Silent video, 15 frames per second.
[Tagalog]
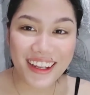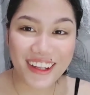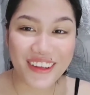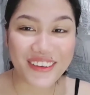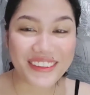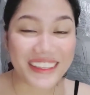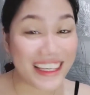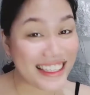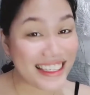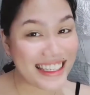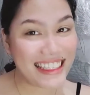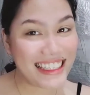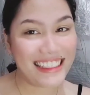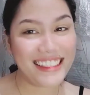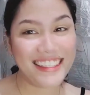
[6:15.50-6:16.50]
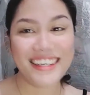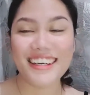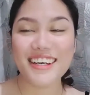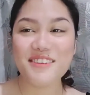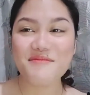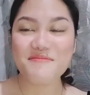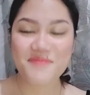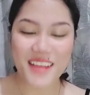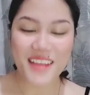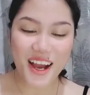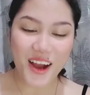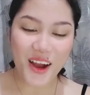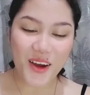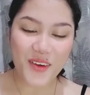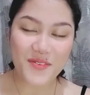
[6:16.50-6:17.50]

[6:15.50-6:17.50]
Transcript: Hello, Nasty Um,